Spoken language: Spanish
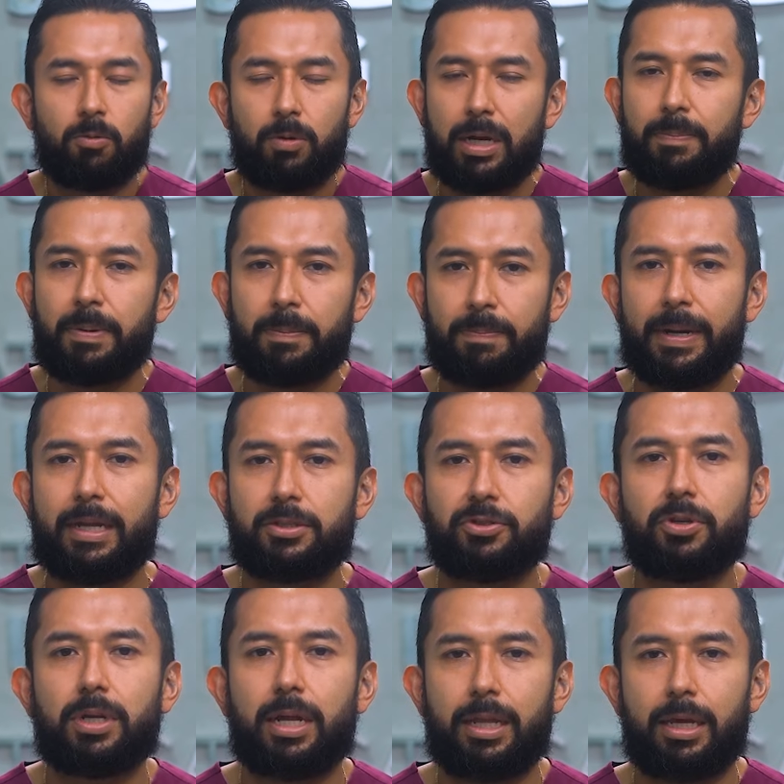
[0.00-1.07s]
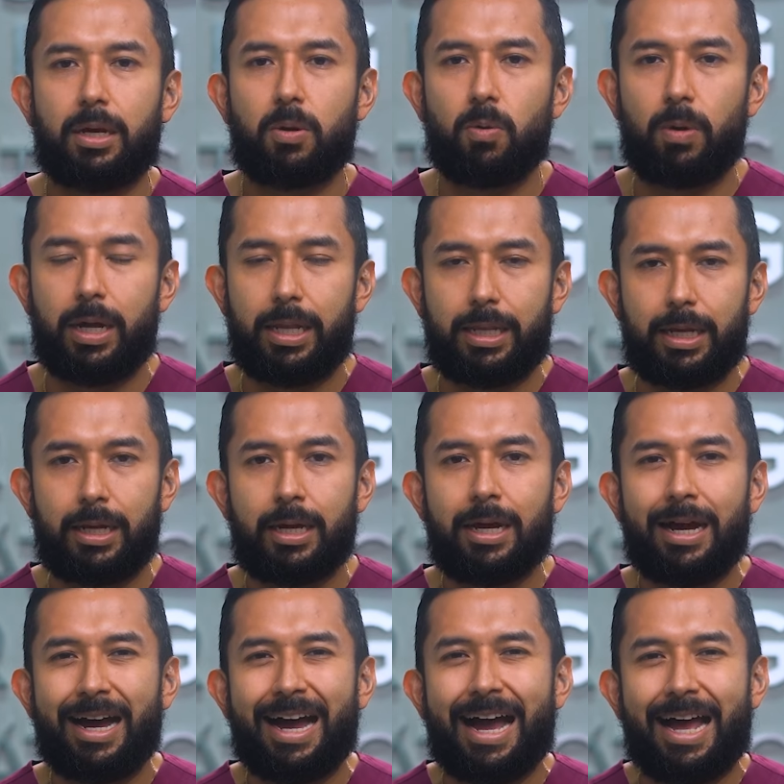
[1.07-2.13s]
Una preparación adecuada
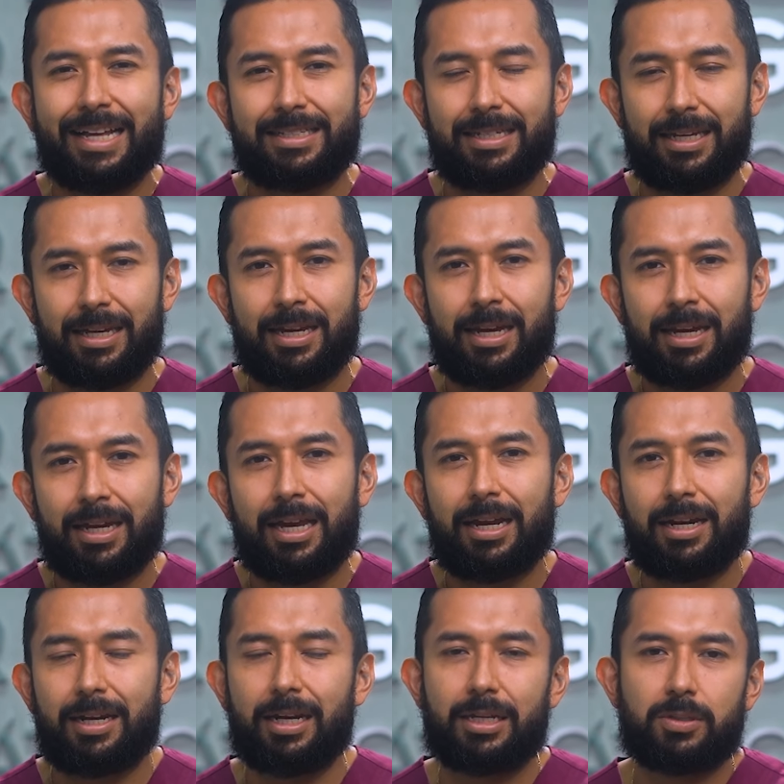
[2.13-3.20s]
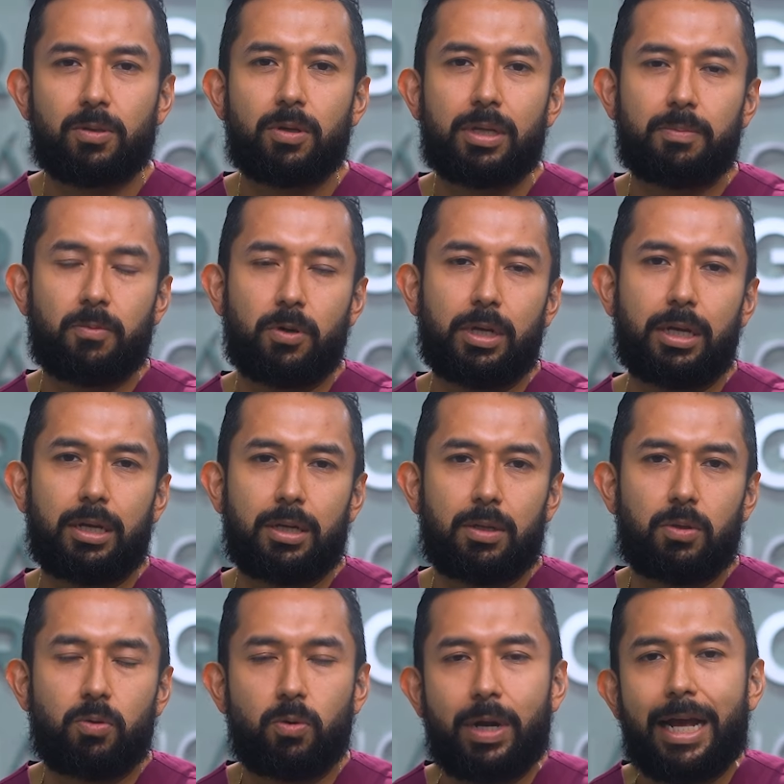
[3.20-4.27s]
hace que el riesgo de morir
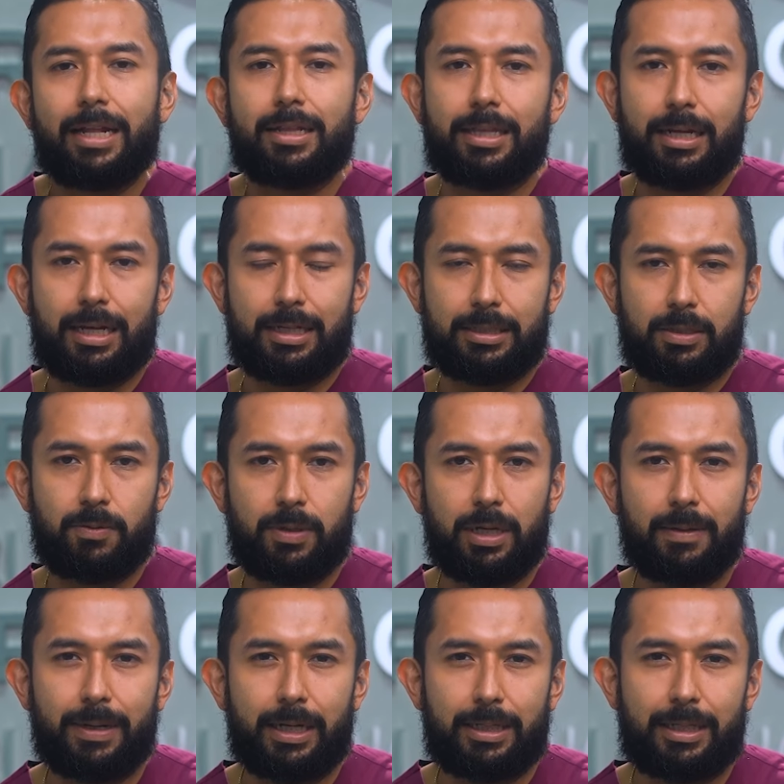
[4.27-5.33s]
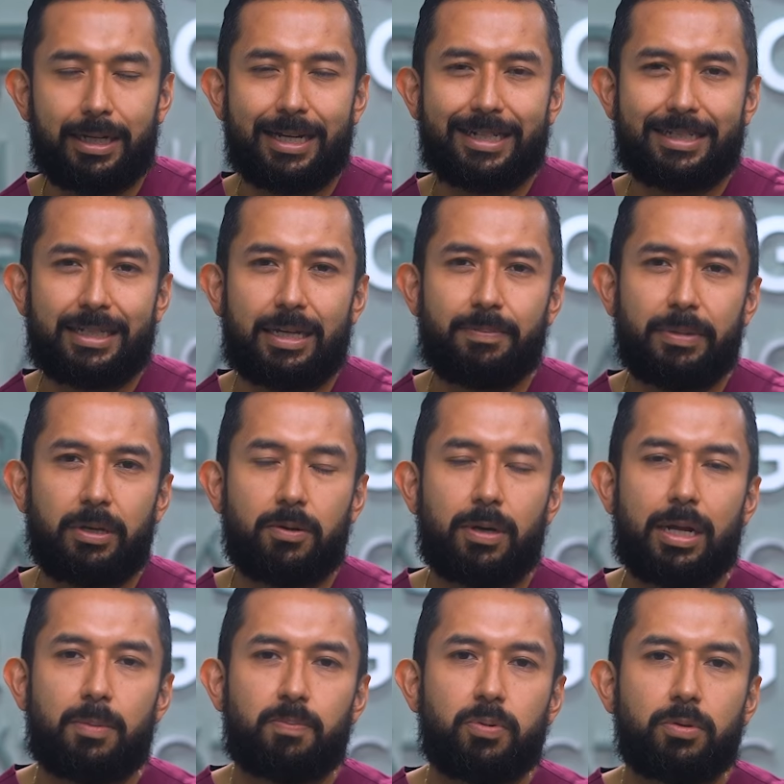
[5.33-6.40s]
durante la cirugía bariátrica sea menor
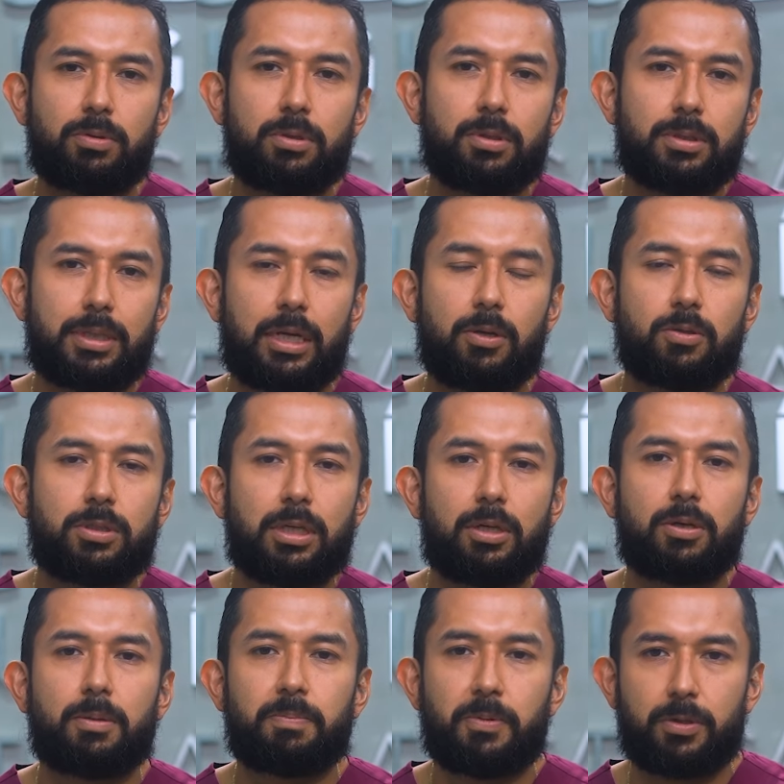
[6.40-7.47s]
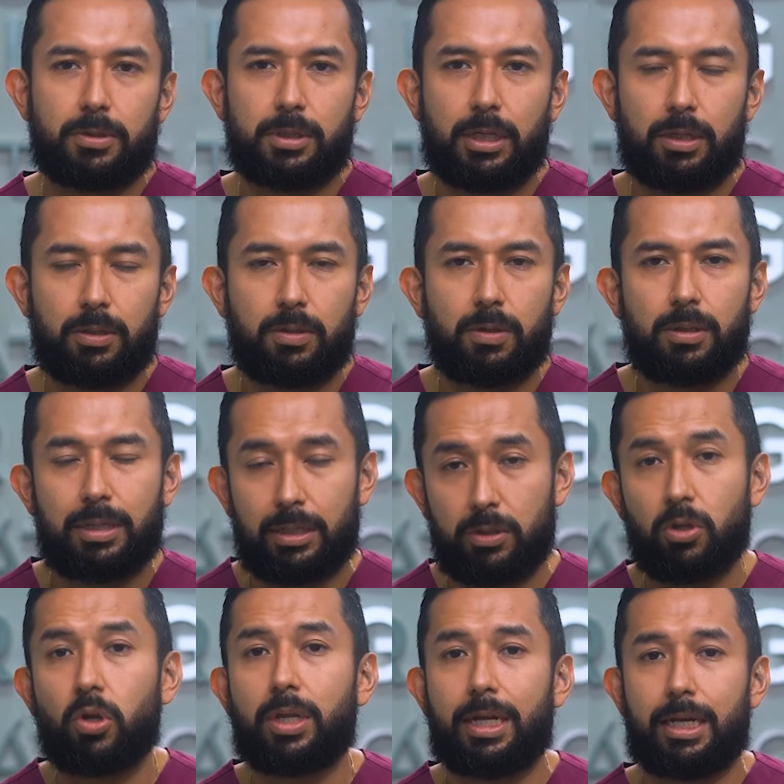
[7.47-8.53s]
al 0.05% de
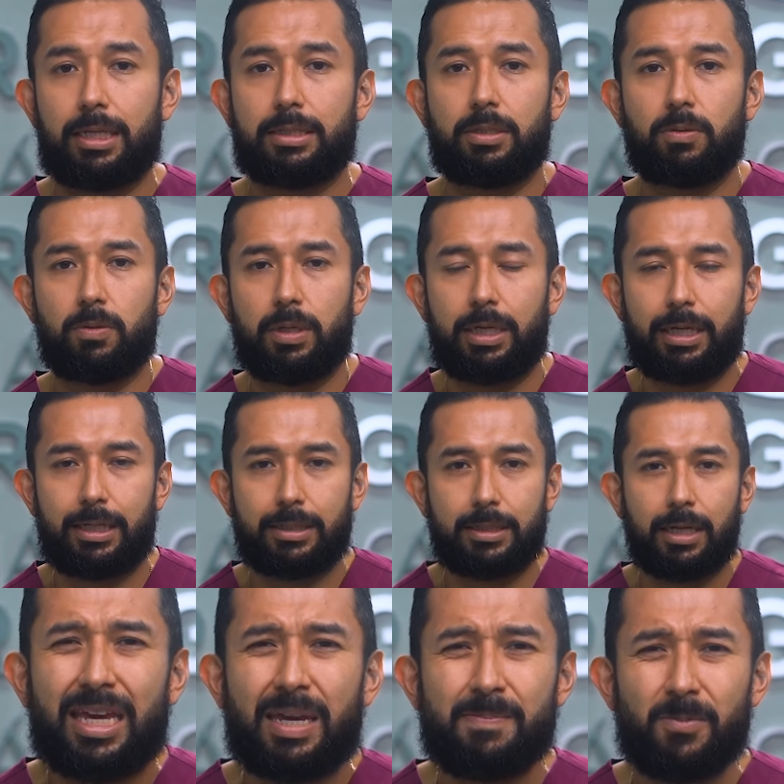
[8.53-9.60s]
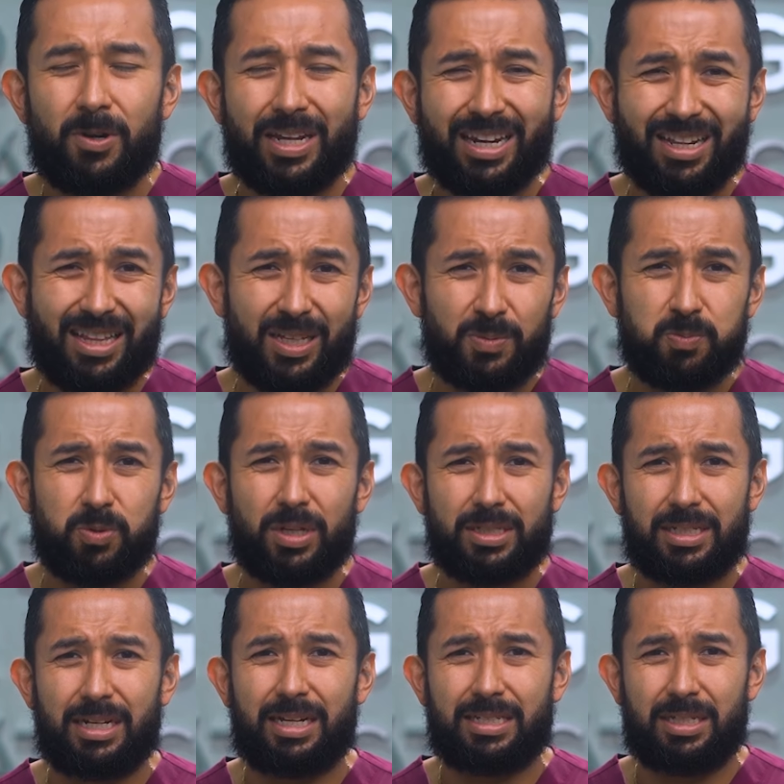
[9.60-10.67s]
todas las cirugías. Y morir después
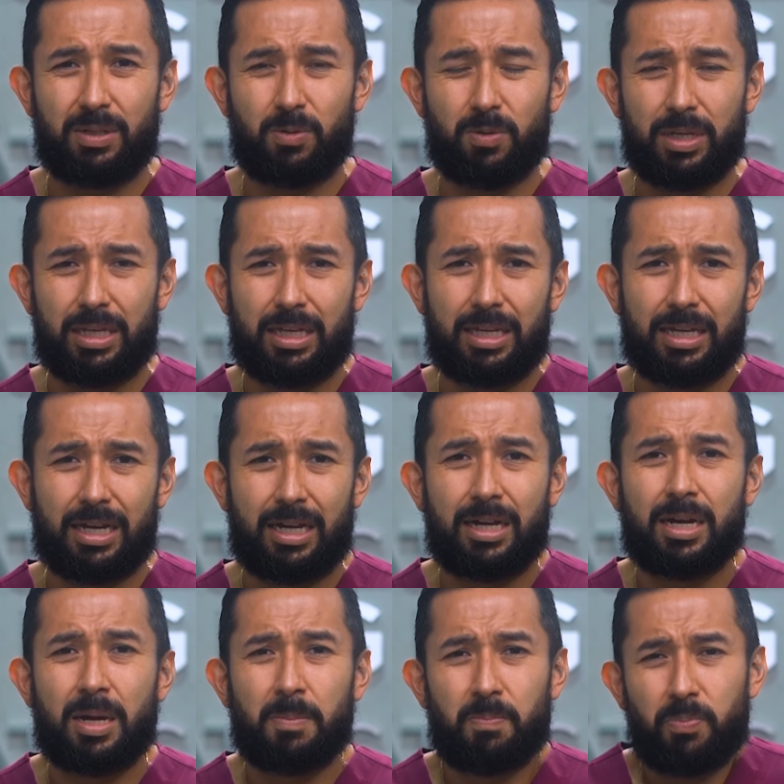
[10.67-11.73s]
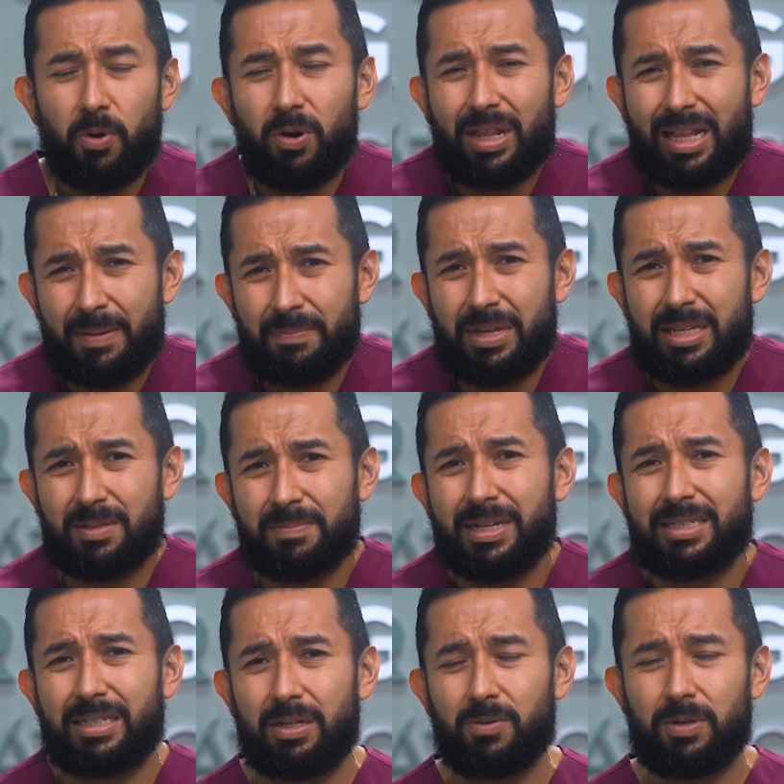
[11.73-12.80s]
de la cirugía por la misma
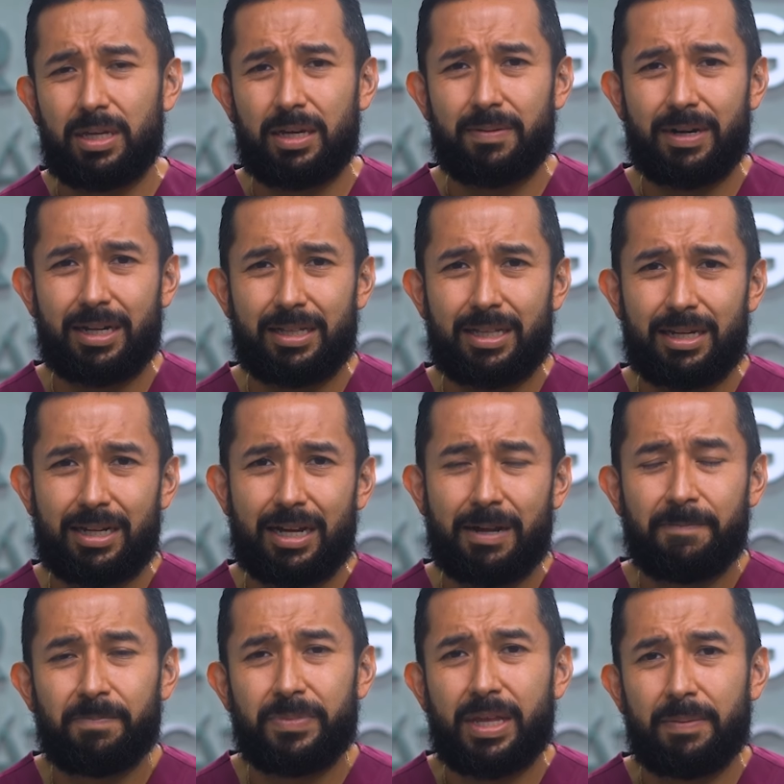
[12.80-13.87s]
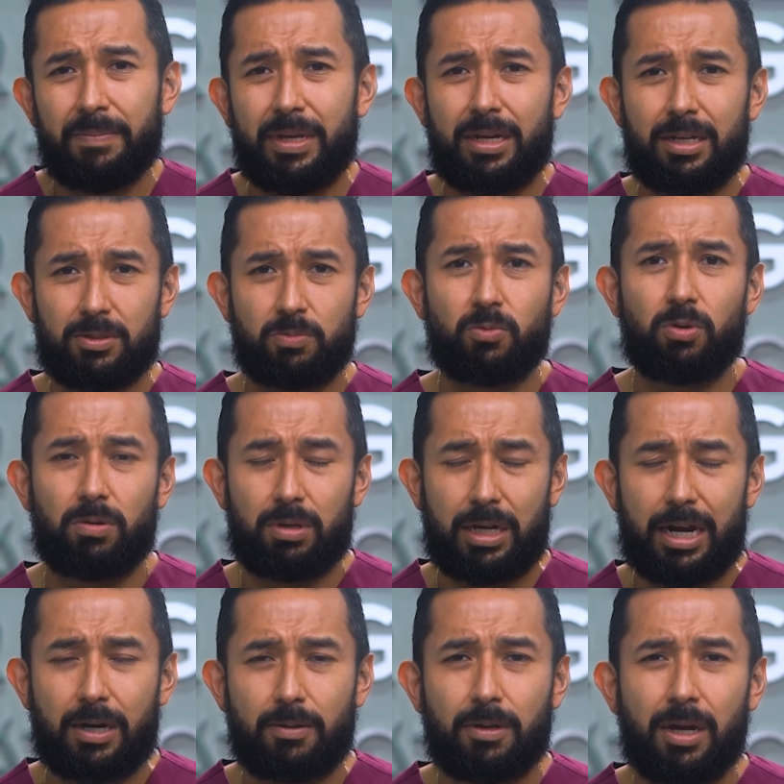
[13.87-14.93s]
cirugía bariátrica también es muy
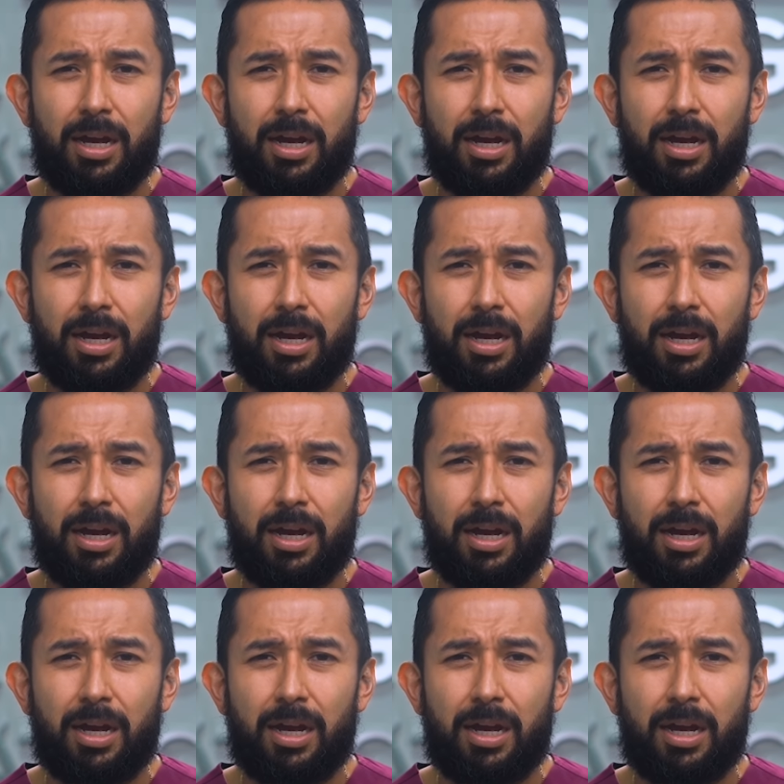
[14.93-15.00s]
raro.